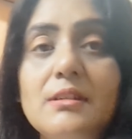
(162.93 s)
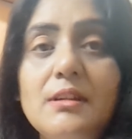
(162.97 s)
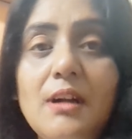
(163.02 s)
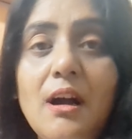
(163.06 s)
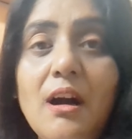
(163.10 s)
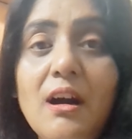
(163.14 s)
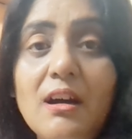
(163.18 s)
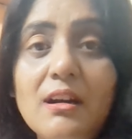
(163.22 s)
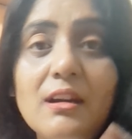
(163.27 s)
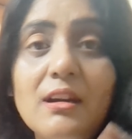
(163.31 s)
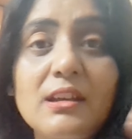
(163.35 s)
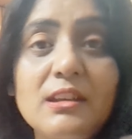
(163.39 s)

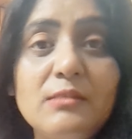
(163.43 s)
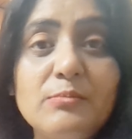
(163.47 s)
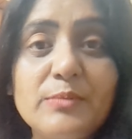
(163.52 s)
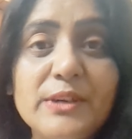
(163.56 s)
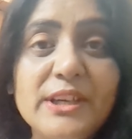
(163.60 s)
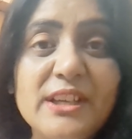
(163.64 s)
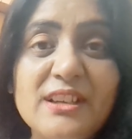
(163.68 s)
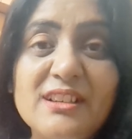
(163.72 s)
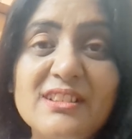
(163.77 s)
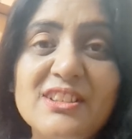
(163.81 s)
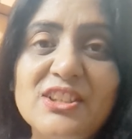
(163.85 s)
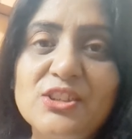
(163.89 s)
खाना ही
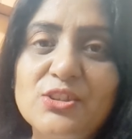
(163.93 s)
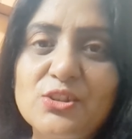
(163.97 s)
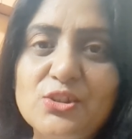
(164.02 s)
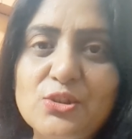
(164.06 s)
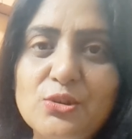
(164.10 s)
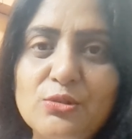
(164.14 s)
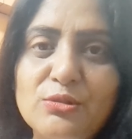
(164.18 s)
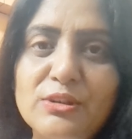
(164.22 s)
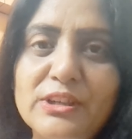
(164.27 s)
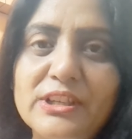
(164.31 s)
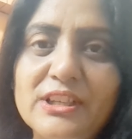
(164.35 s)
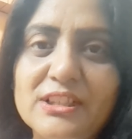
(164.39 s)
पड़ेगा नहीं तो
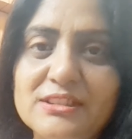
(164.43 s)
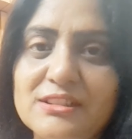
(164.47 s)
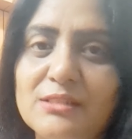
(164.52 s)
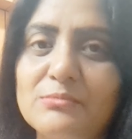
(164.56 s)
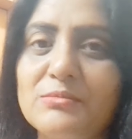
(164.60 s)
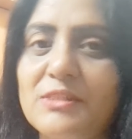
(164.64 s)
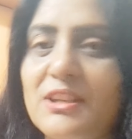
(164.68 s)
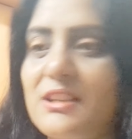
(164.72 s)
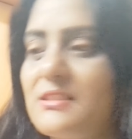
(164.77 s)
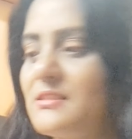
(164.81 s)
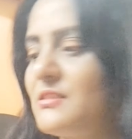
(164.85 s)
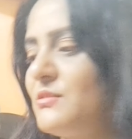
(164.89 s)
छोले
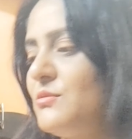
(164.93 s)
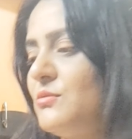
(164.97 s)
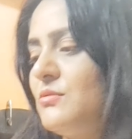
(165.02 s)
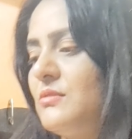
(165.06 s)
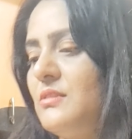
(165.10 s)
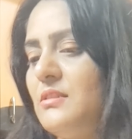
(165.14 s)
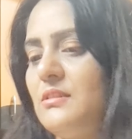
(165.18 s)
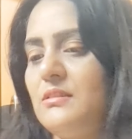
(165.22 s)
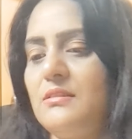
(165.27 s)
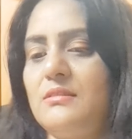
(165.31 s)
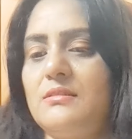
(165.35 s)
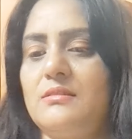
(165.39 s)
ख़त्म कैसे
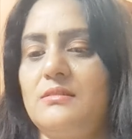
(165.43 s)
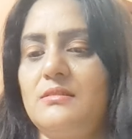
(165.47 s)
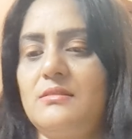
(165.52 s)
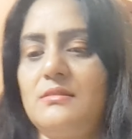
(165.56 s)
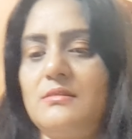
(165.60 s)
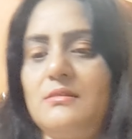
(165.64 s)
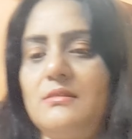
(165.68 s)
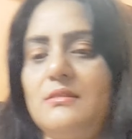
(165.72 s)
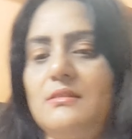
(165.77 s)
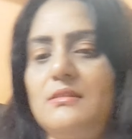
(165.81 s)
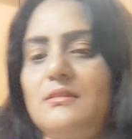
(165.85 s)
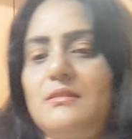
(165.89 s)

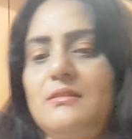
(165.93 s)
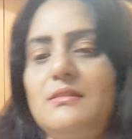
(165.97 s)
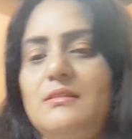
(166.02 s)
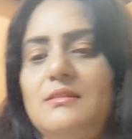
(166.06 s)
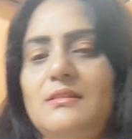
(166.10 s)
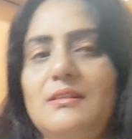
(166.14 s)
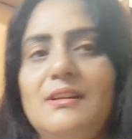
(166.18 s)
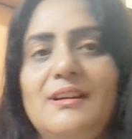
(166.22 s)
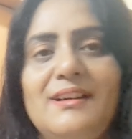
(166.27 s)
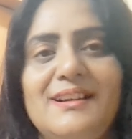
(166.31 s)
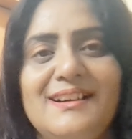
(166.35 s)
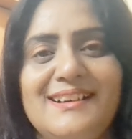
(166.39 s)

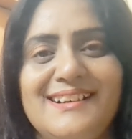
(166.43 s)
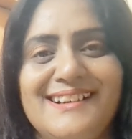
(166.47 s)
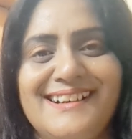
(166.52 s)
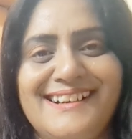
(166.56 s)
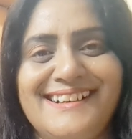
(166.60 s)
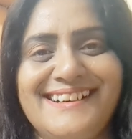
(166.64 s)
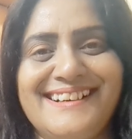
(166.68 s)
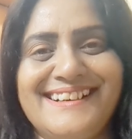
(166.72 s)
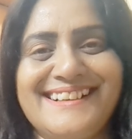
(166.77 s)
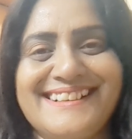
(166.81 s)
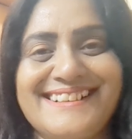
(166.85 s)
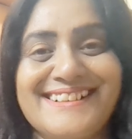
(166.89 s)
होंगे
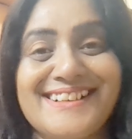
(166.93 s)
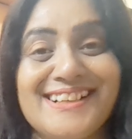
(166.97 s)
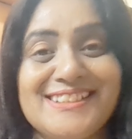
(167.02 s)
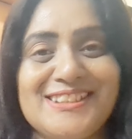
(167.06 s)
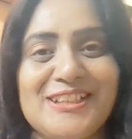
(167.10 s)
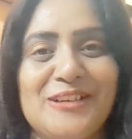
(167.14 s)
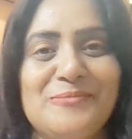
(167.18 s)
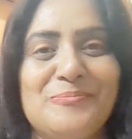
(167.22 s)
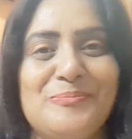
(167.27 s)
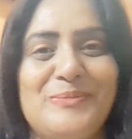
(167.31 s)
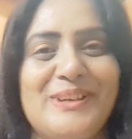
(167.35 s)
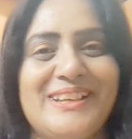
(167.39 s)

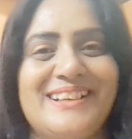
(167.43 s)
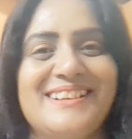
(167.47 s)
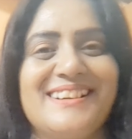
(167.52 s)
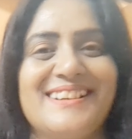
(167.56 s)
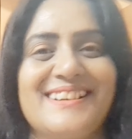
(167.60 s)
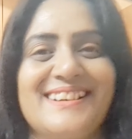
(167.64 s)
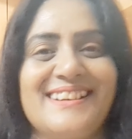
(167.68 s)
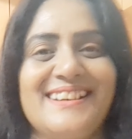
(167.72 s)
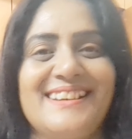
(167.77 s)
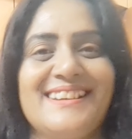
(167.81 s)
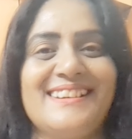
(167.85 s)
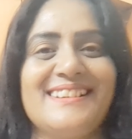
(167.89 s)
ख़त्म भी कर
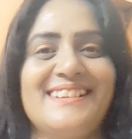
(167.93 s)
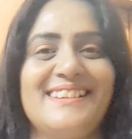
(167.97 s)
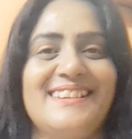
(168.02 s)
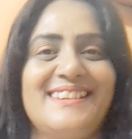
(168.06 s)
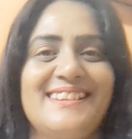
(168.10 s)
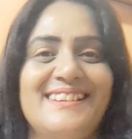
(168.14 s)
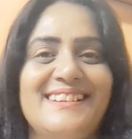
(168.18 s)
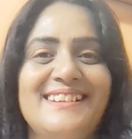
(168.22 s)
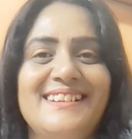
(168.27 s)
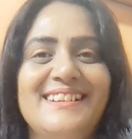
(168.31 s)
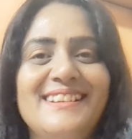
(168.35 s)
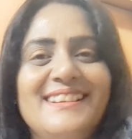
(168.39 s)
रहे हैं ना ये
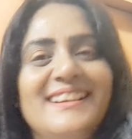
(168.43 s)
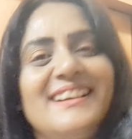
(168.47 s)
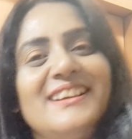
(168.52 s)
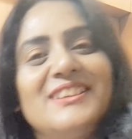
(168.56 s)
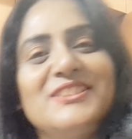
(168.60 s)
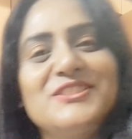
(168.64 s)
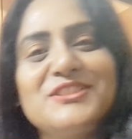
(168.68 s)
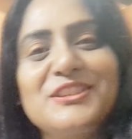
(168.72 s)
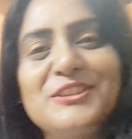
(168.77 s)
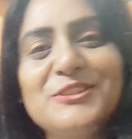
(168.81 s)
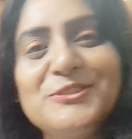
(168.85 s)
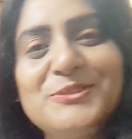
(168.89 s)

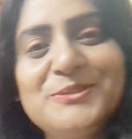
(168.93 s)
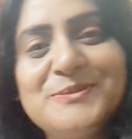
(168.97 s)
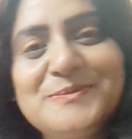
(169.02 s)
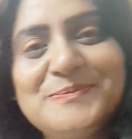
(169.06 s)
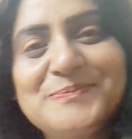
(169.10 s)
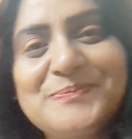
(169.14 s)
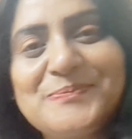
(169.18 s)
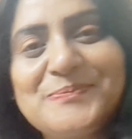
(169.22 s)
चलो